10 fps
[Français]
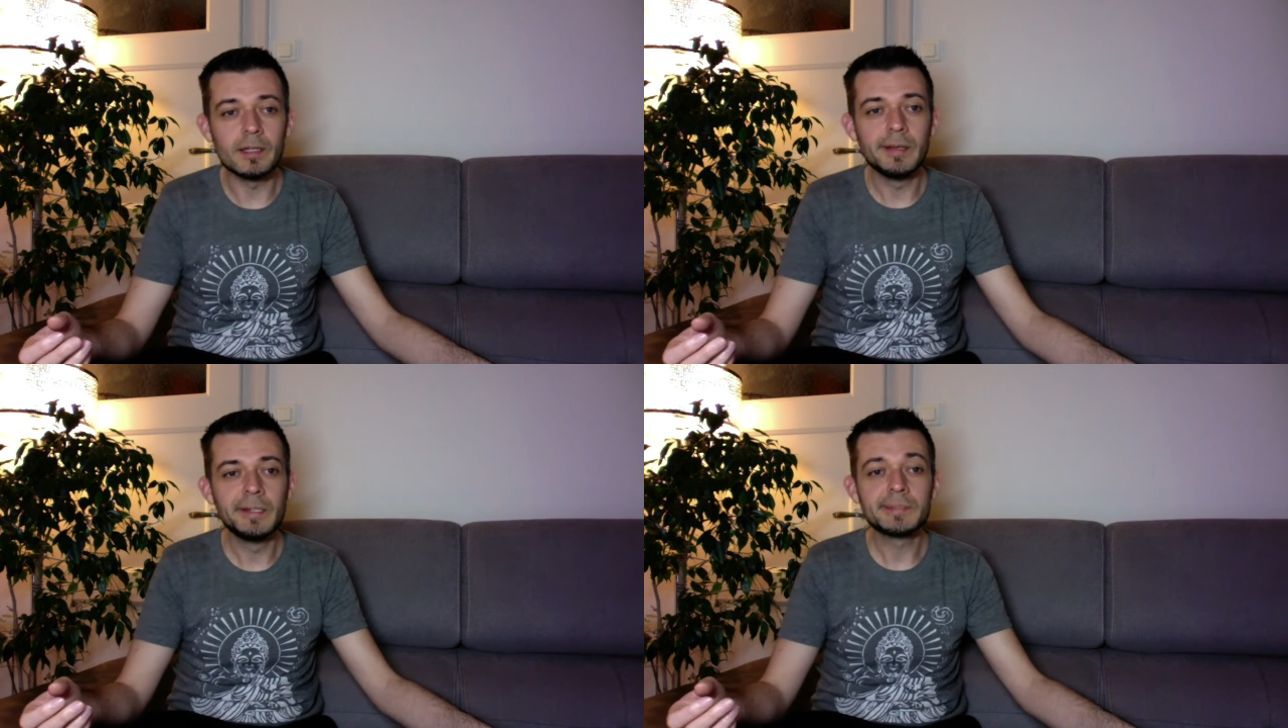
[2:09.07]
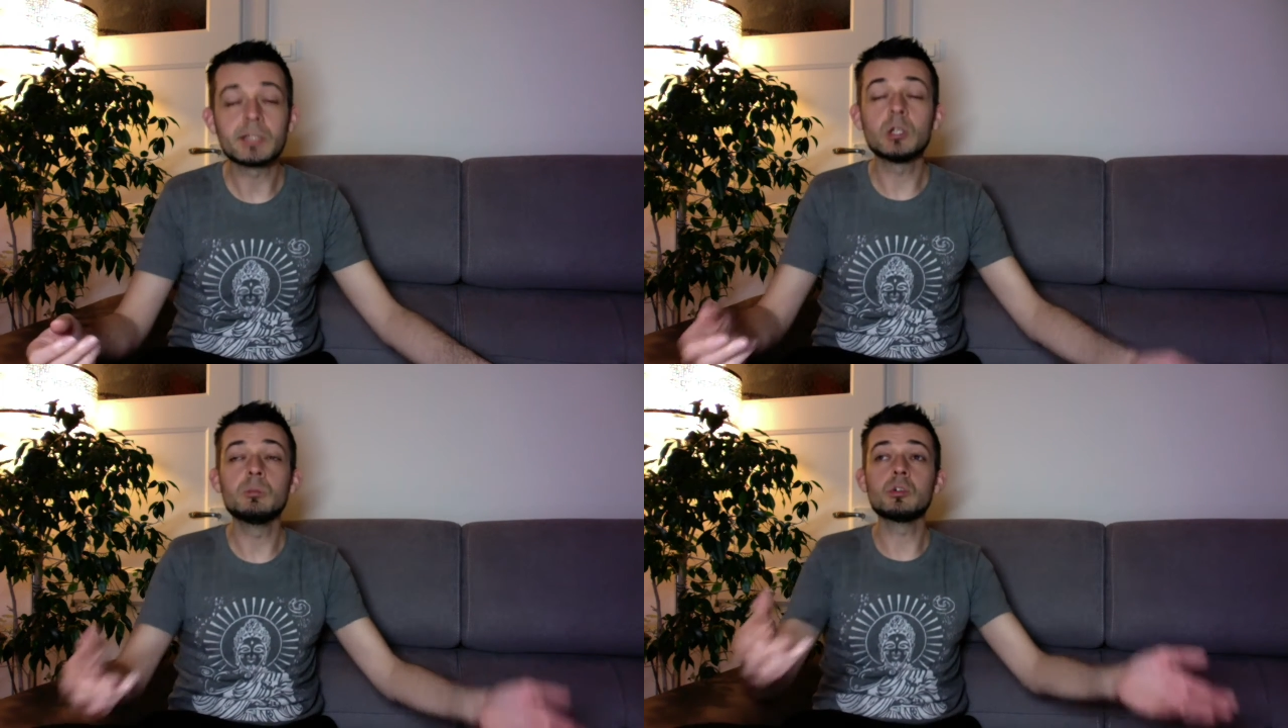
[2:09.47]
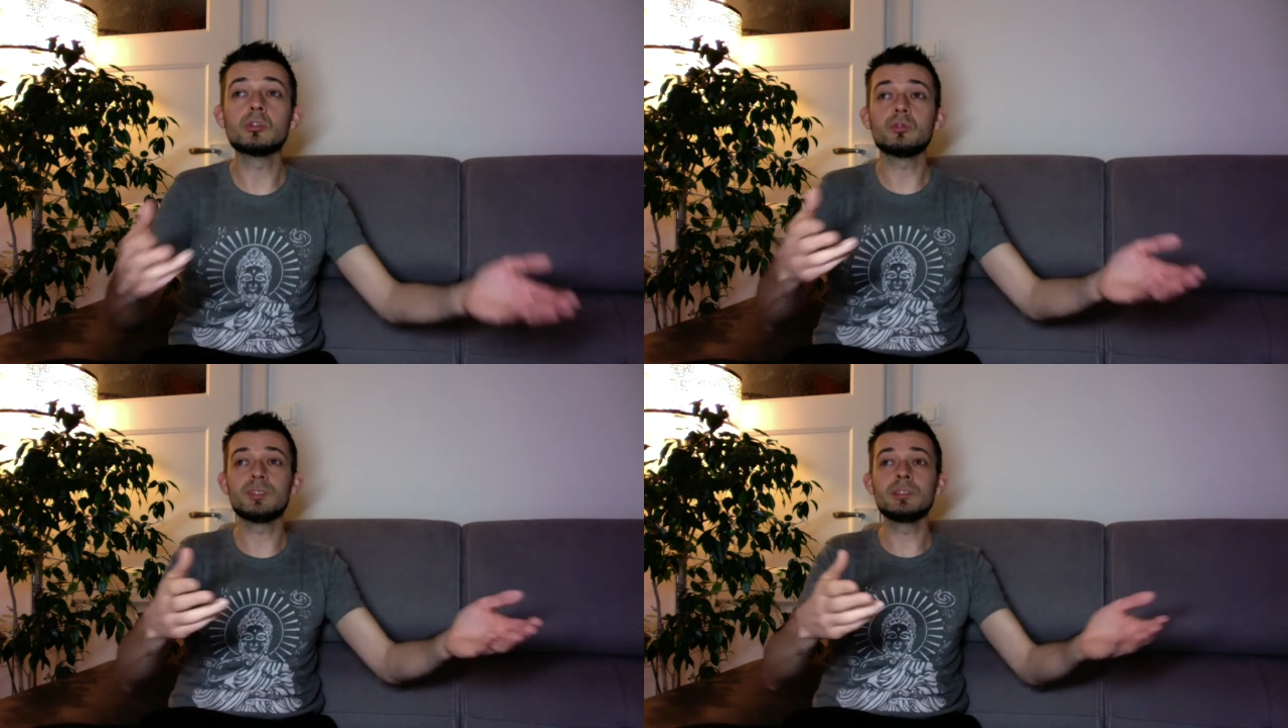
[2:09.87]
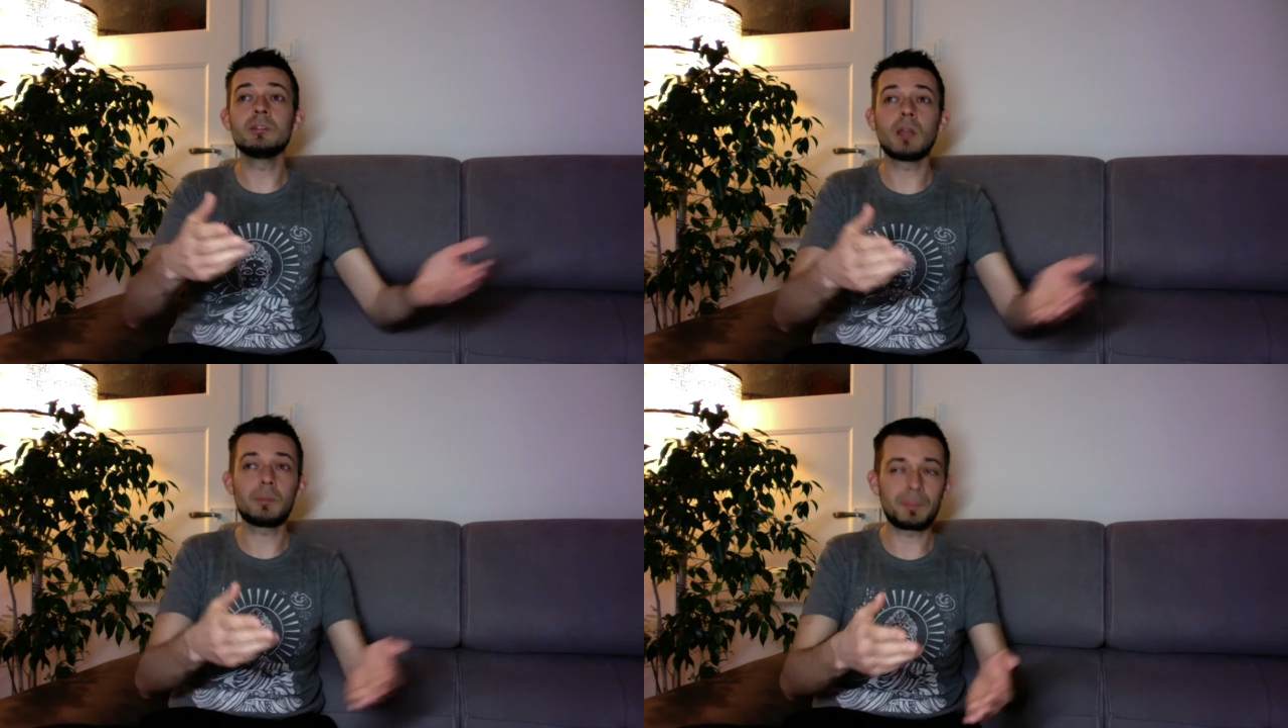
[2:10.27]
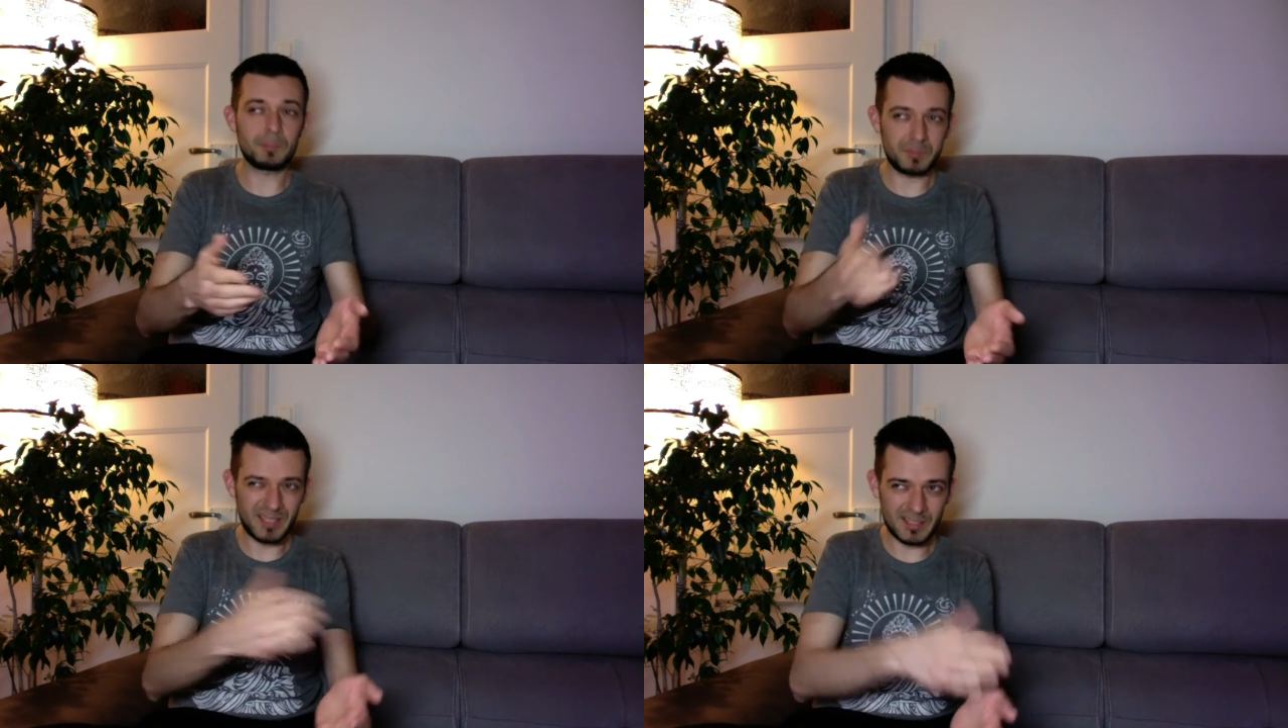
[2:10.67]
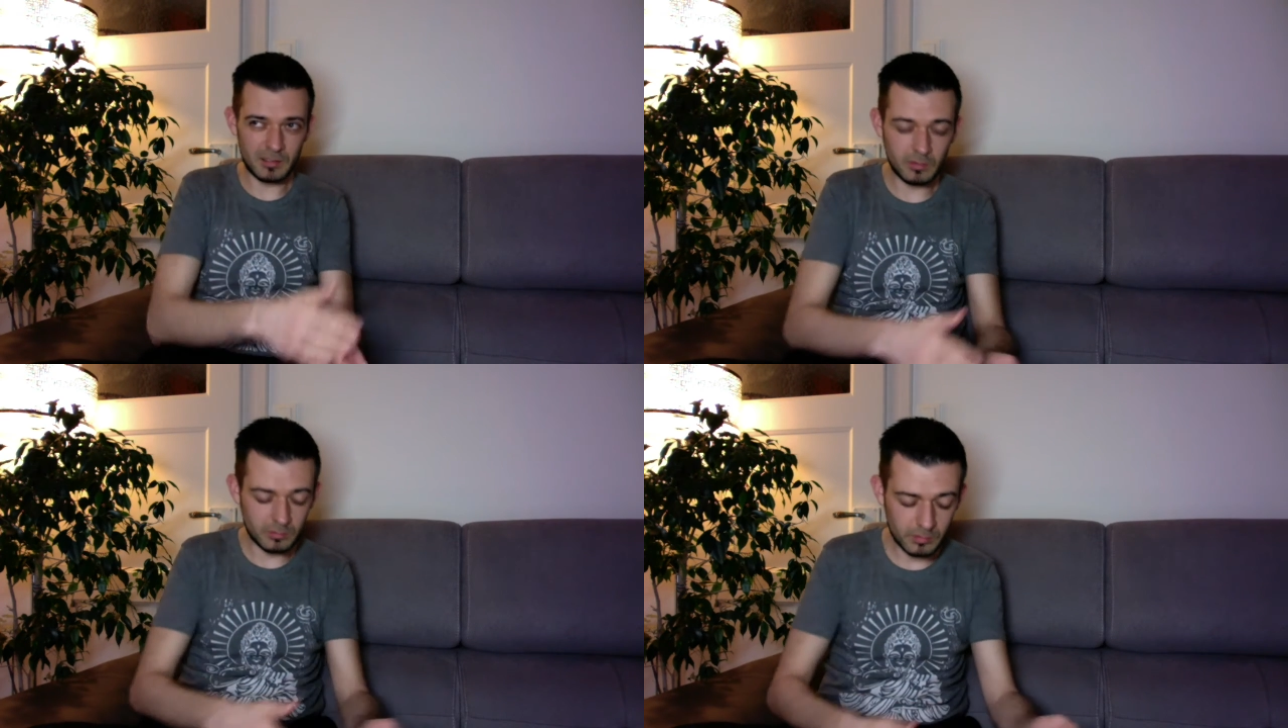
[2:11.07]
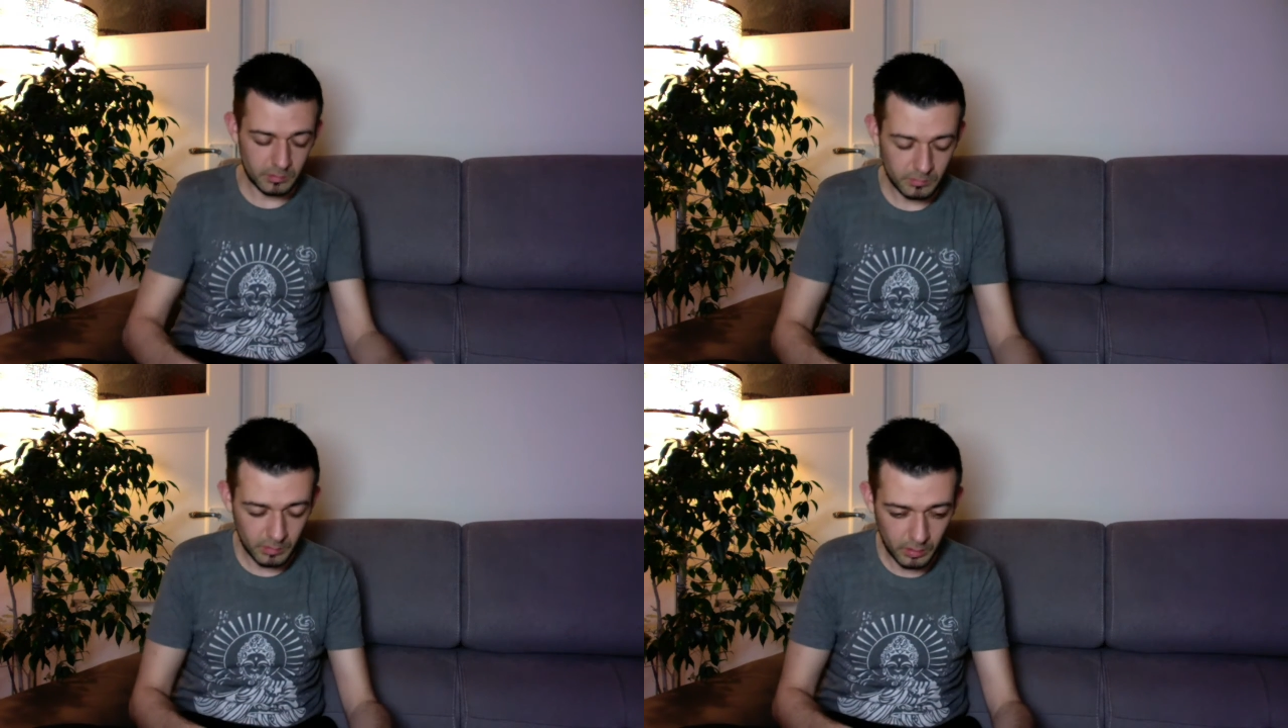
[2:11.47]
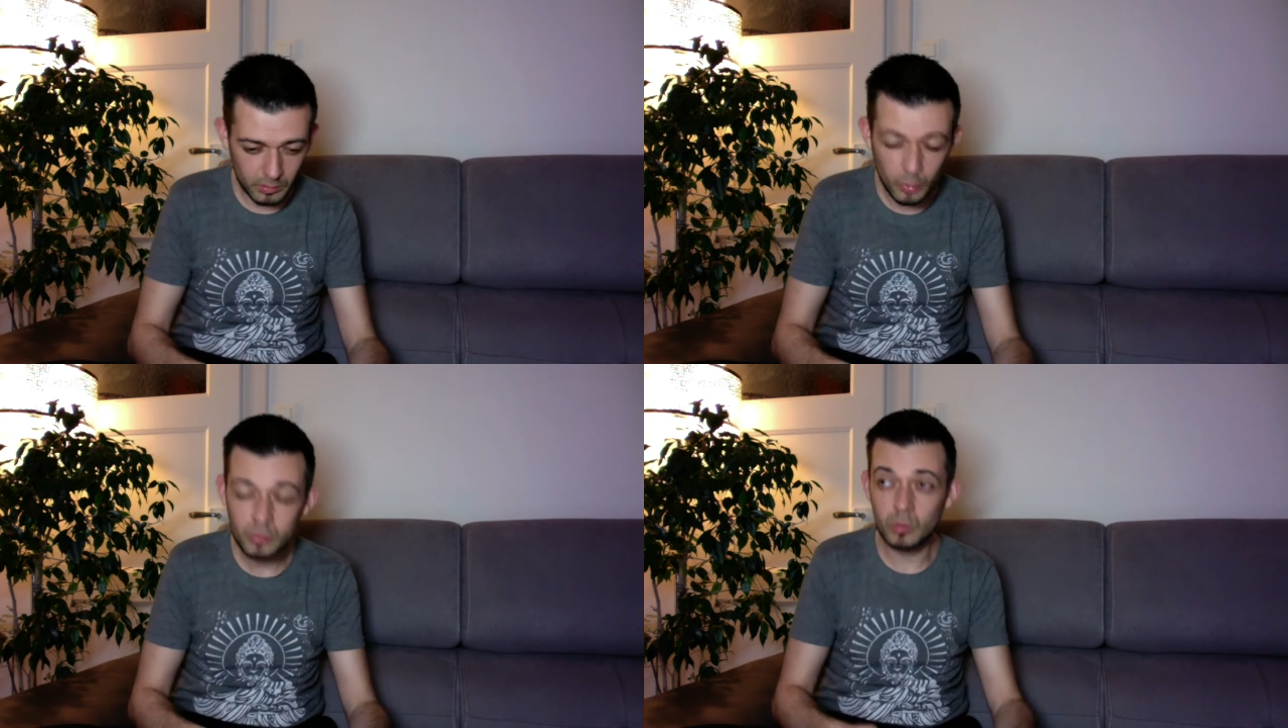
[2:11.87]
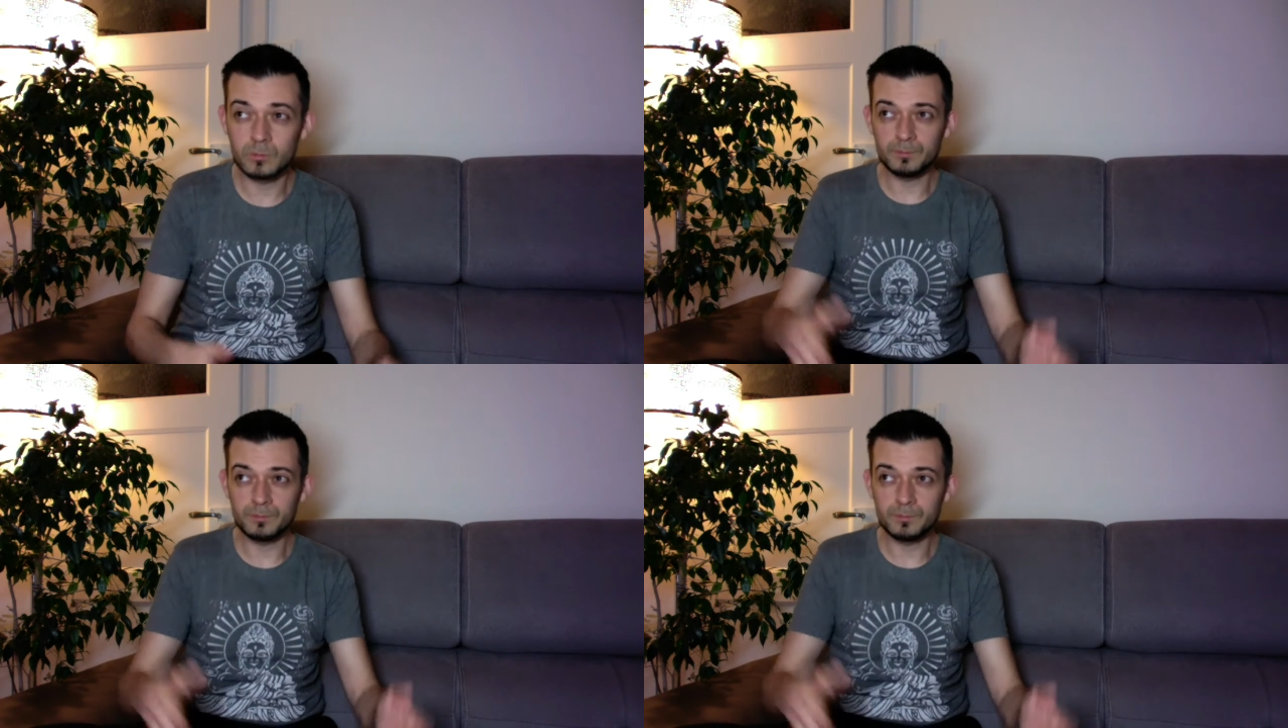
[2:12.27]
C'est comme quand je vous ai dit dans la précédente euh, leçon,